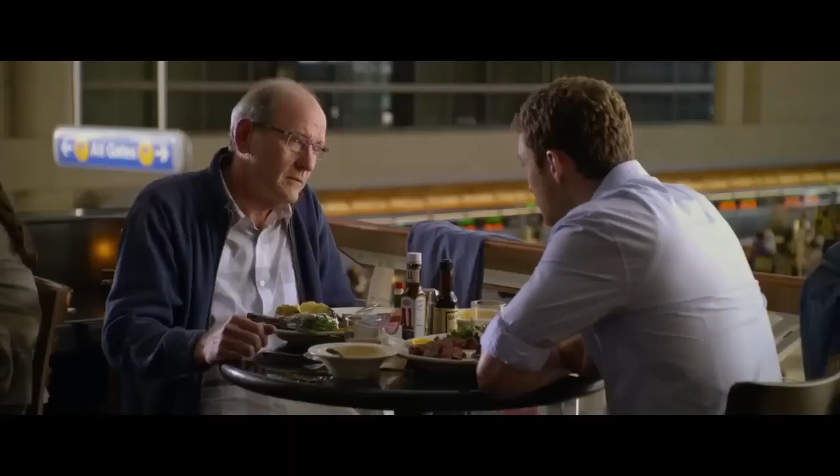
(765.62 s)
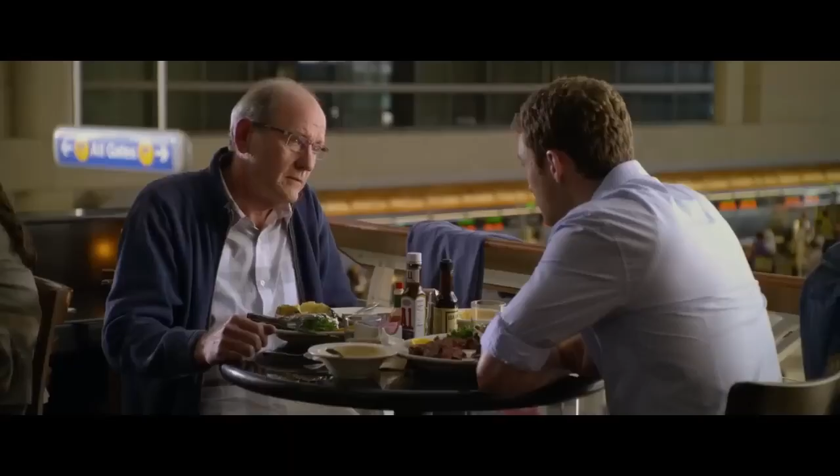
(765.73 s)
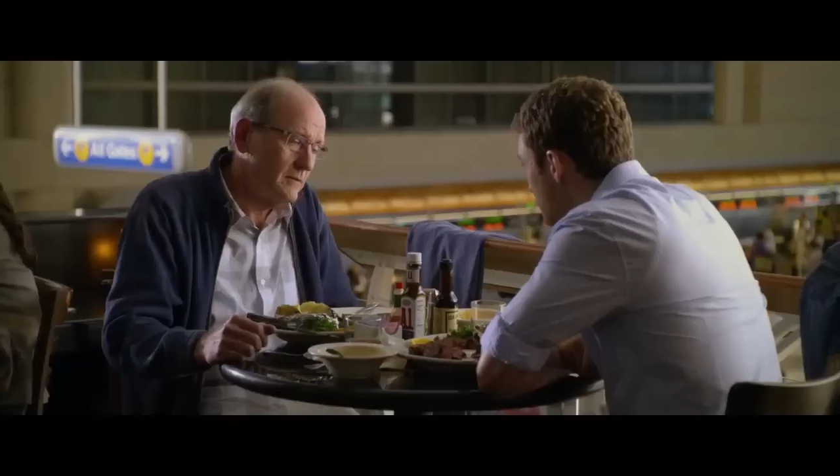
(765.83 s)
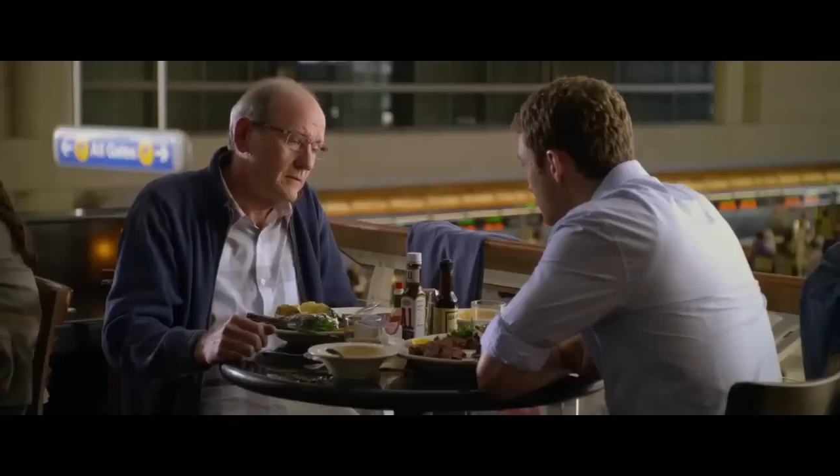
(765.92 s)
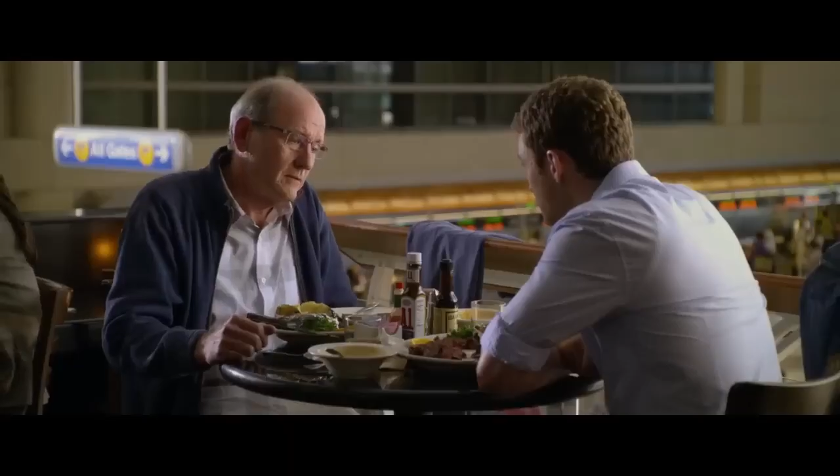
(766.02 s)
हैं
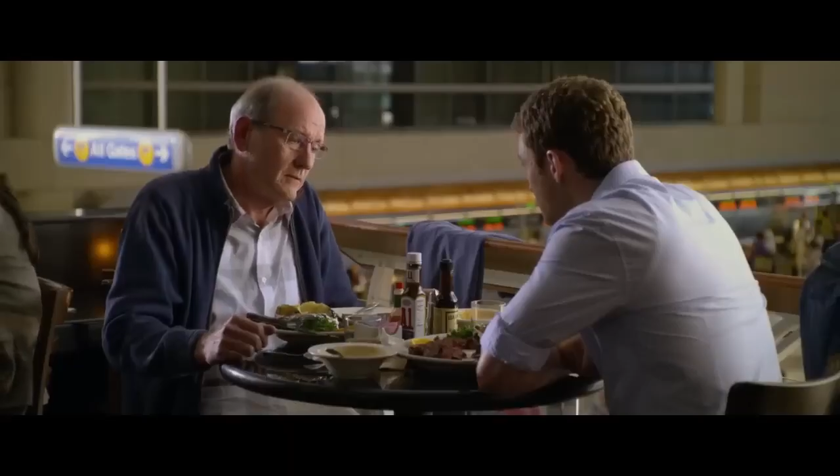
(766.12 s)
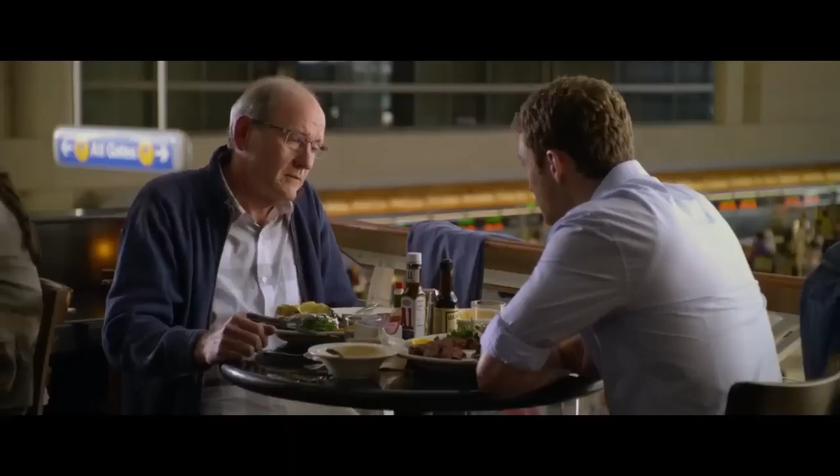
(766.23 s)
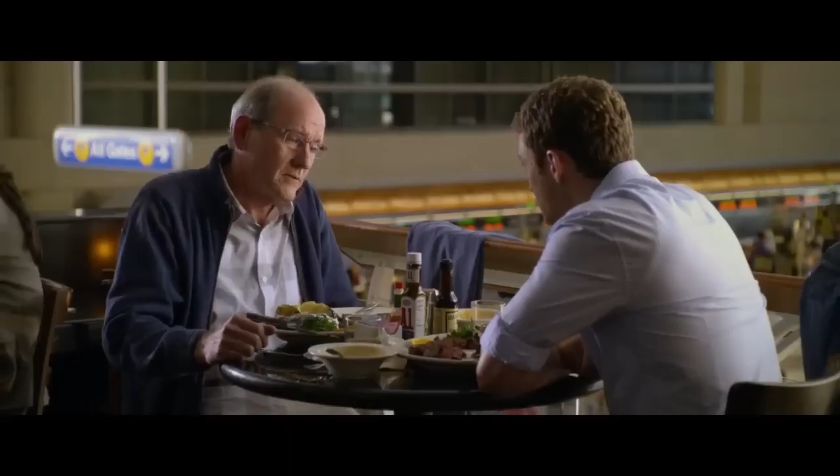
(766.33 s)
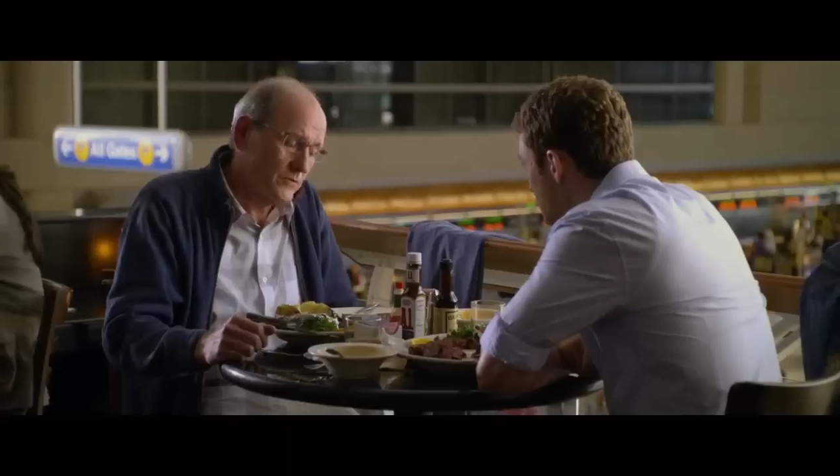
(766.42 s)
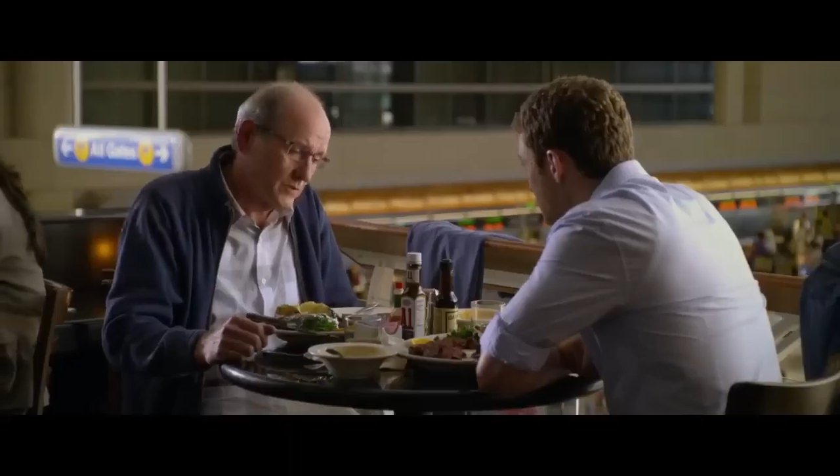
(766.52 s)
ये
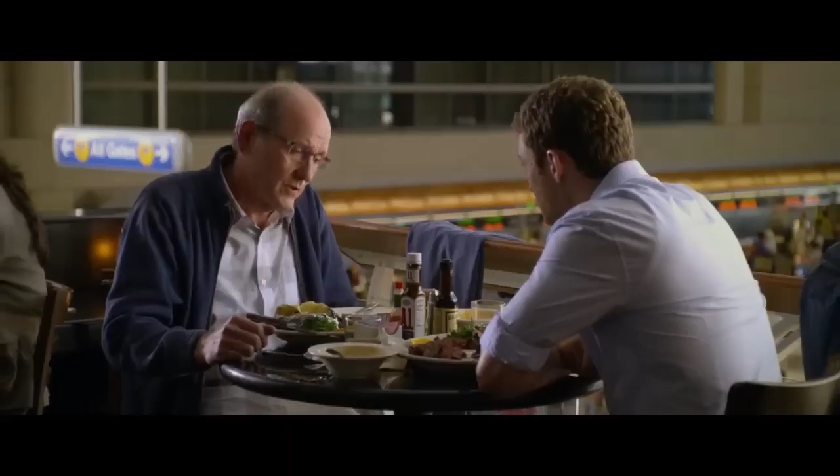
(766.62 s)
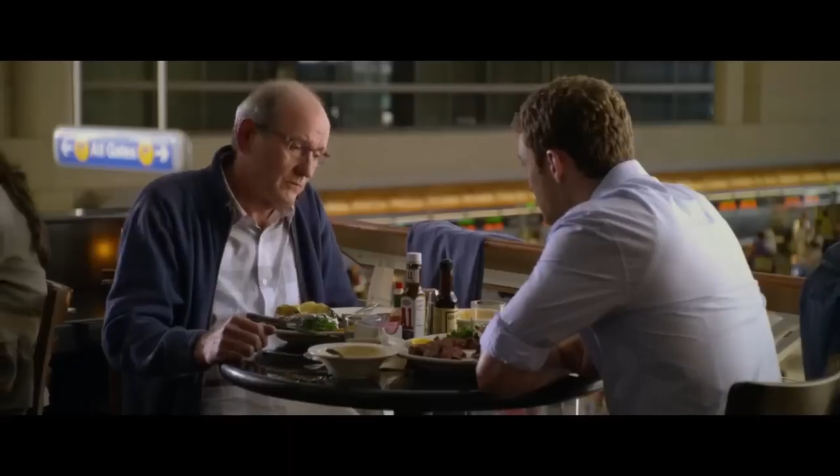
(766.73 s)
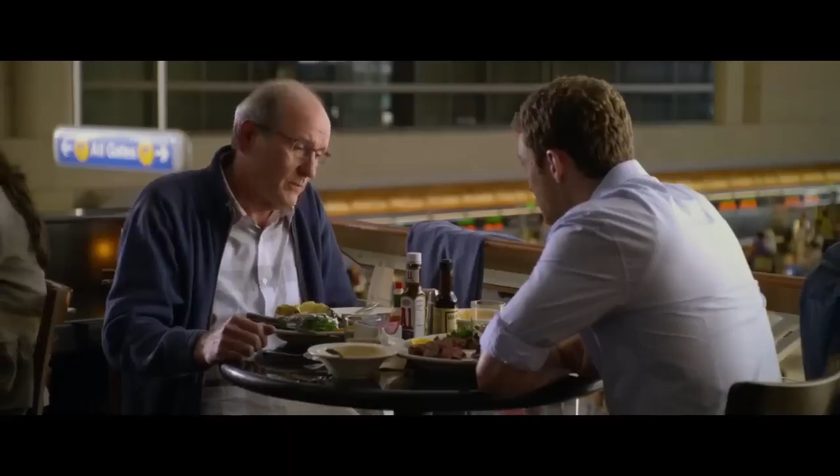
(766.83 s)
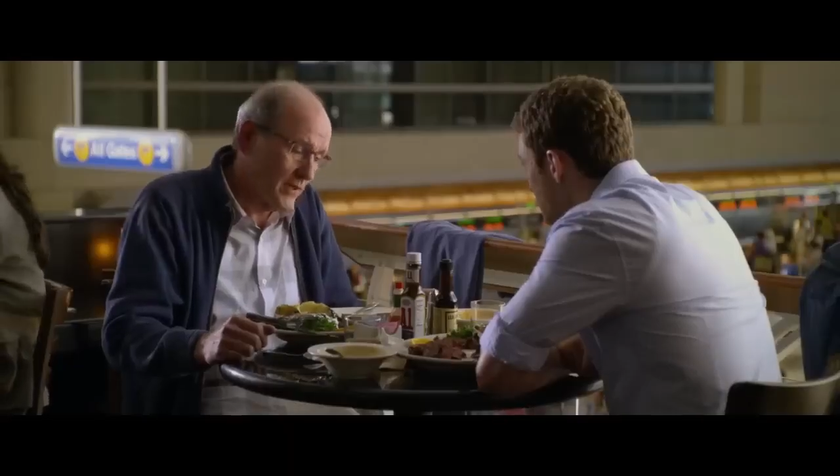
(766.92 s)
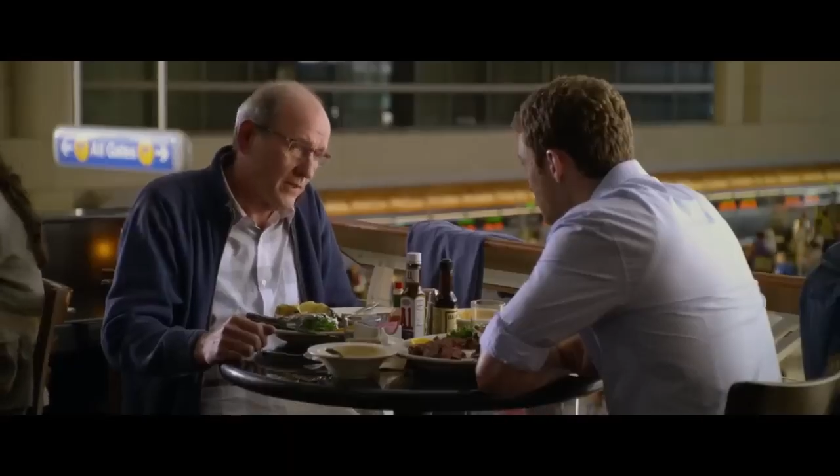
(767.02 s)
लाइफ
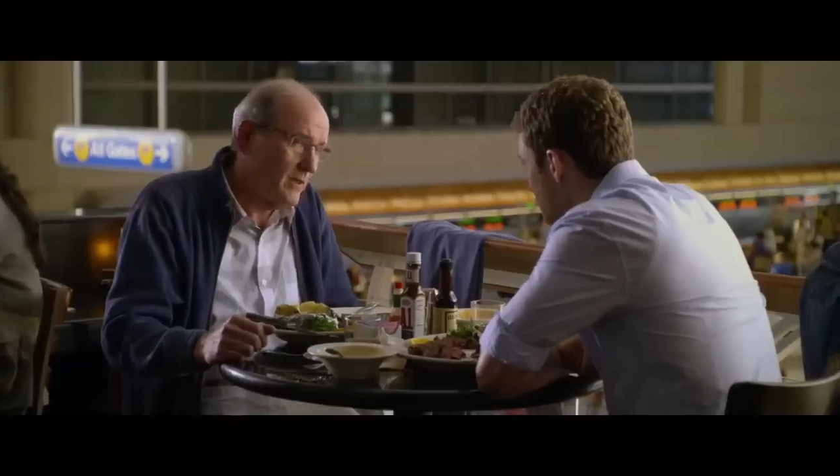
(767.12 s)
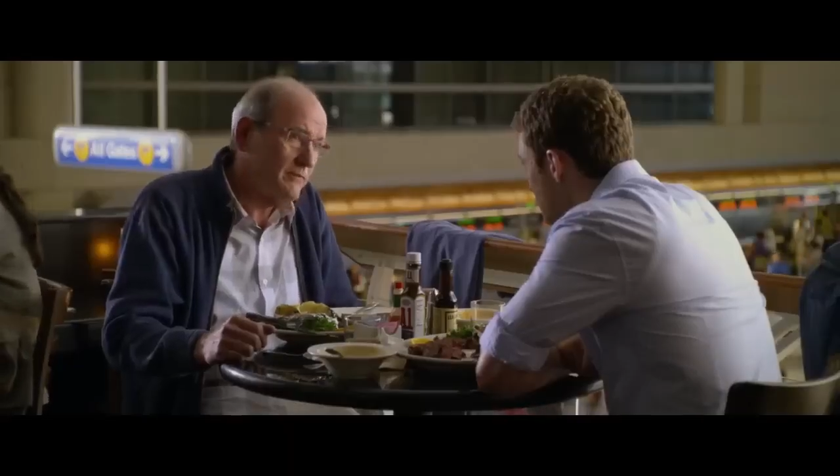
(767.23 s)
बहुत ही ज़्यादा